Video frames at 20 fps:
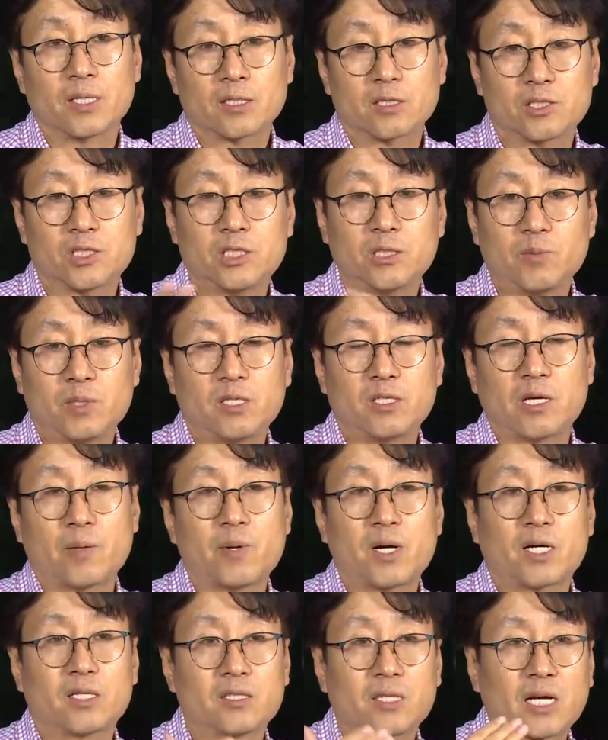그 치매를
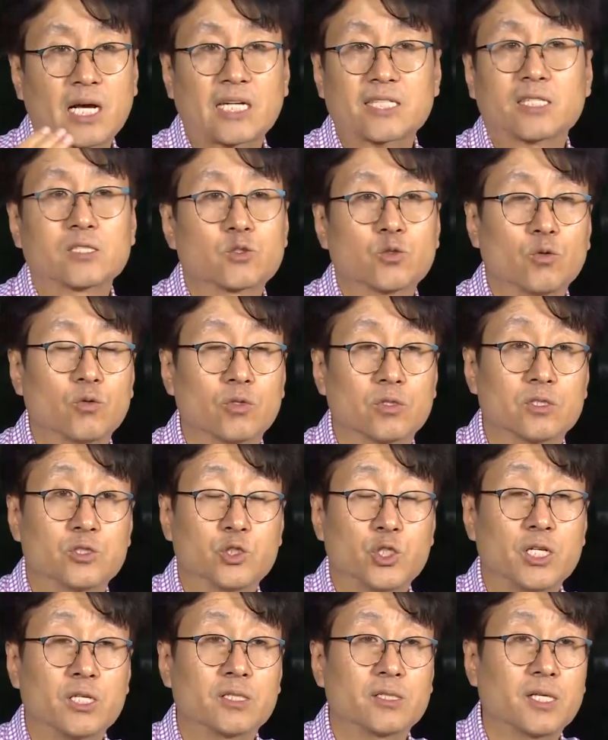예방하는데 가장 좋은 거는
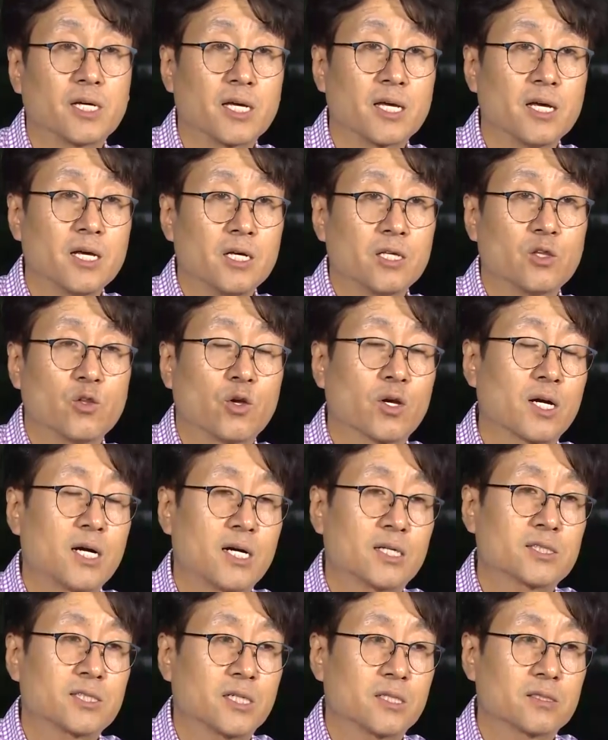최근에
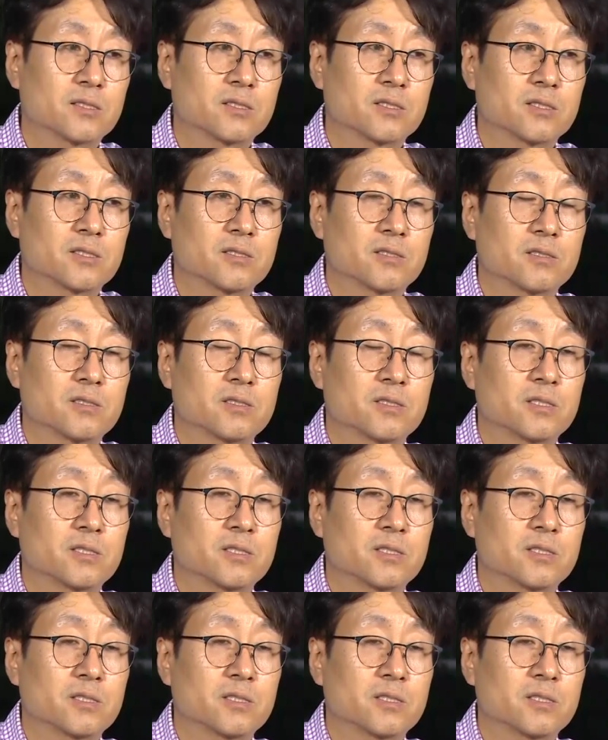뇌과학자들의